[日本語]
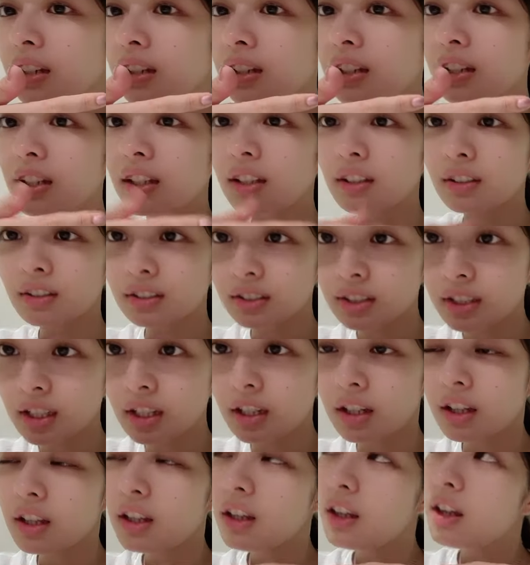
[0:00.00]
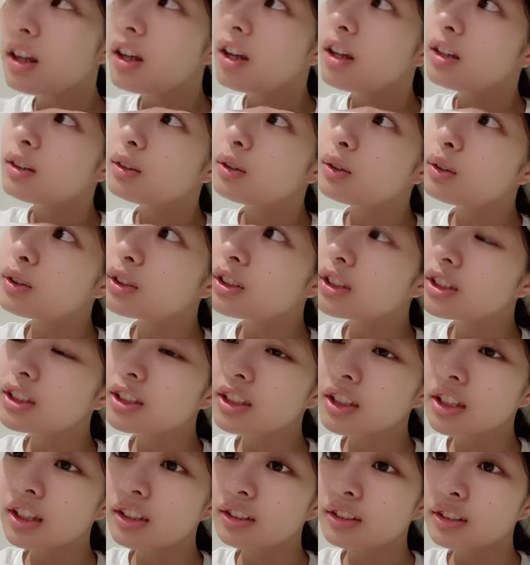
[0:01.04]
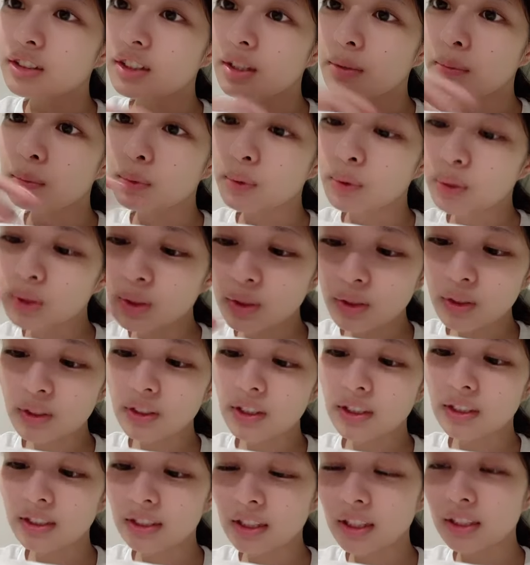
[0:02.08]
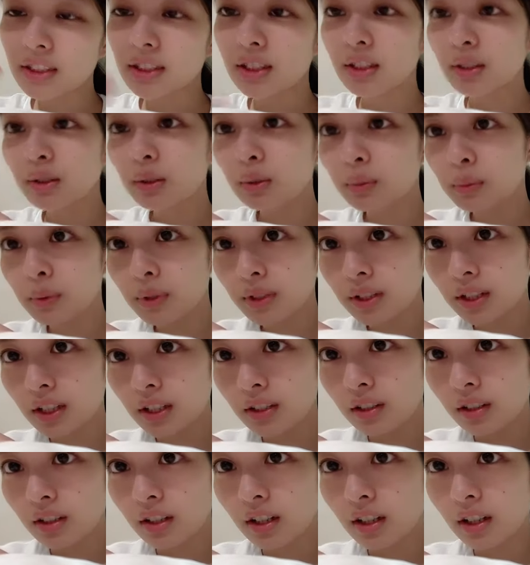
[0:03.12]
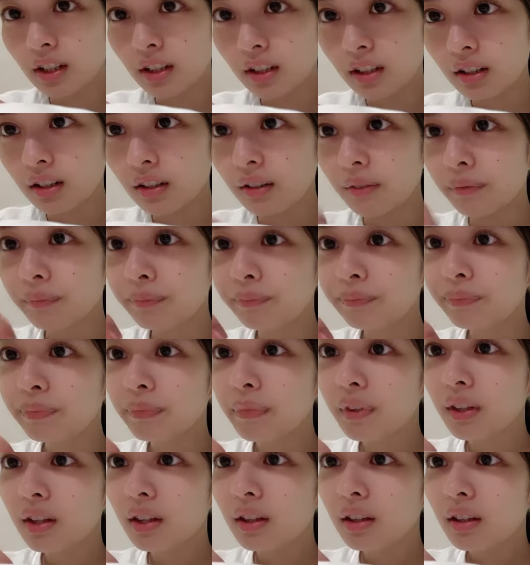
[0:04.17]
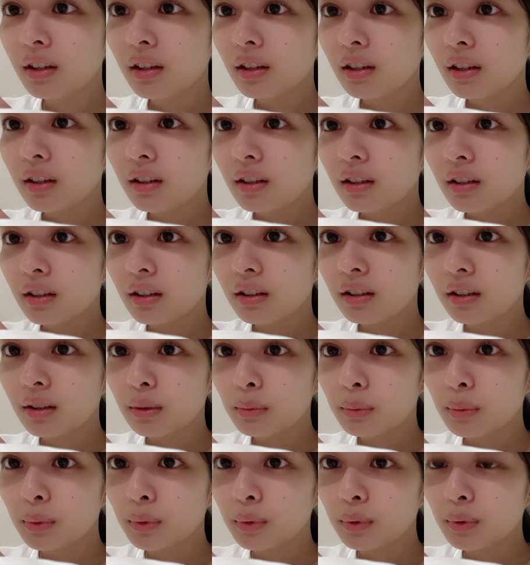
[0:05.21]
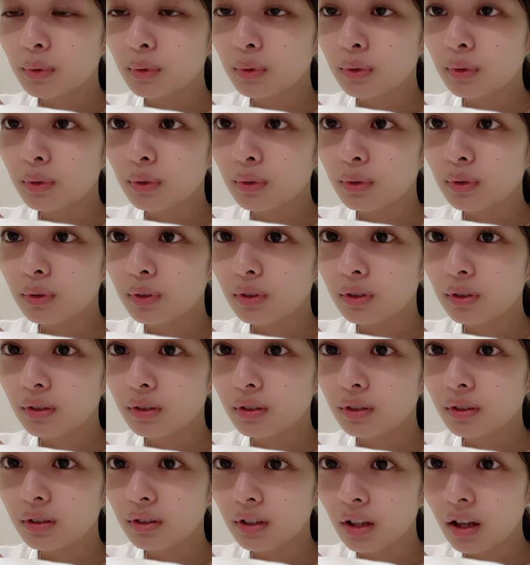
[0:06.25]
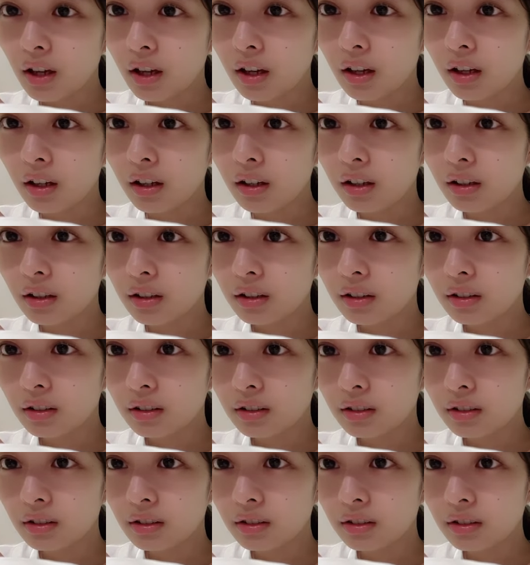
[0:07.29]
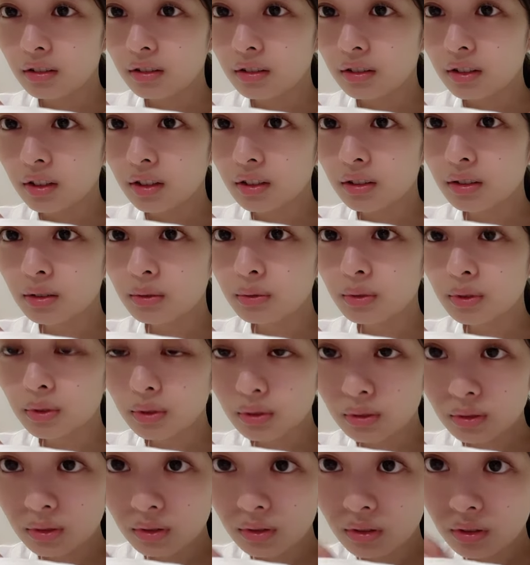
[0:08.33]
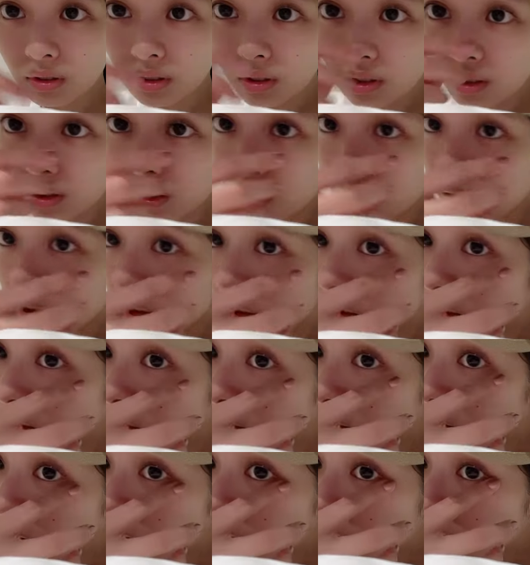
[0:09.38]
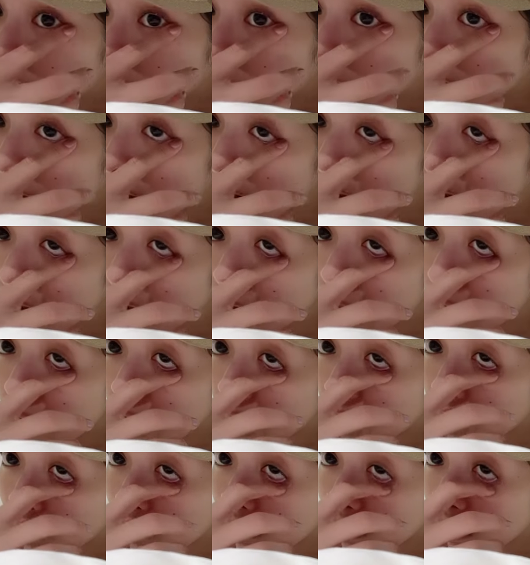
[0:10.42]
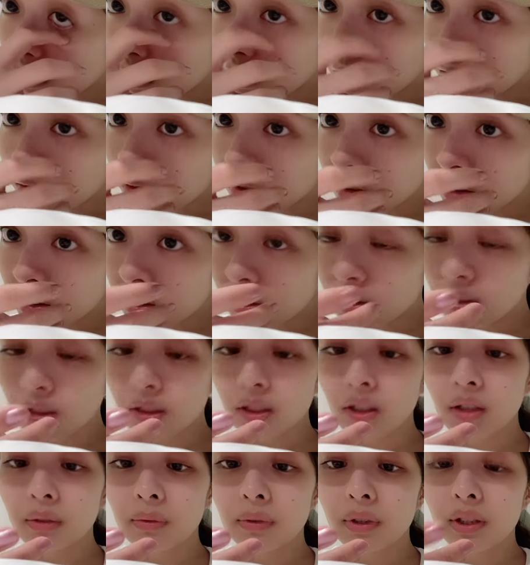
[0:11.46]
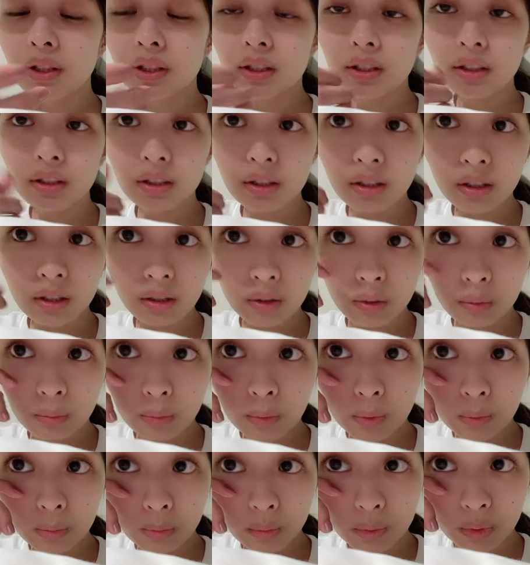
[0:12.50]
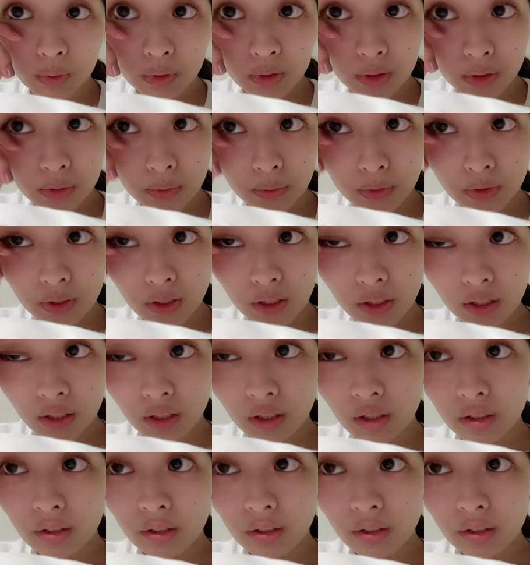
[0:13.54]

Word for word: いいんやけどさ投資ってなるとさもうフルでさセリフ覚えてないとあかんやんかなんかもうなあ大丈夫そうなあやばいよな普通にやばいって思うもん自分で